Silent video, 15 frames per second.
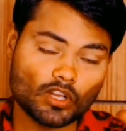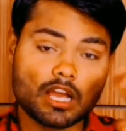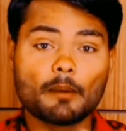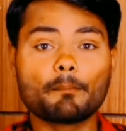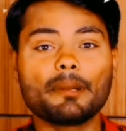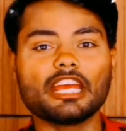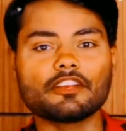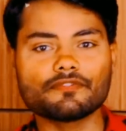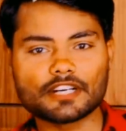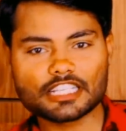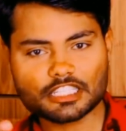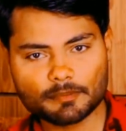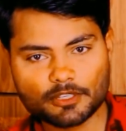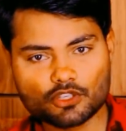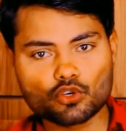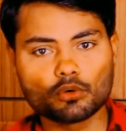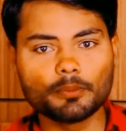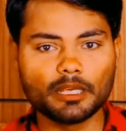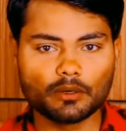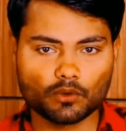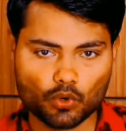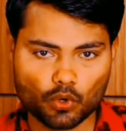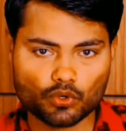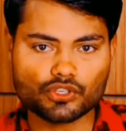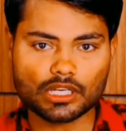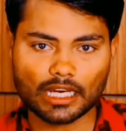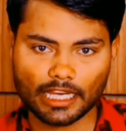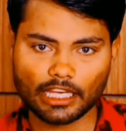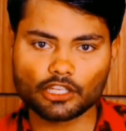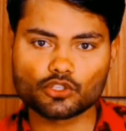ब्रेकफास्ट हाँ, में जो भी कुक
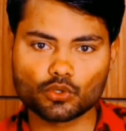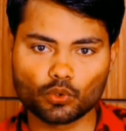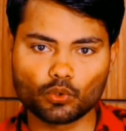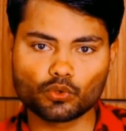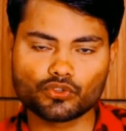चाहे जो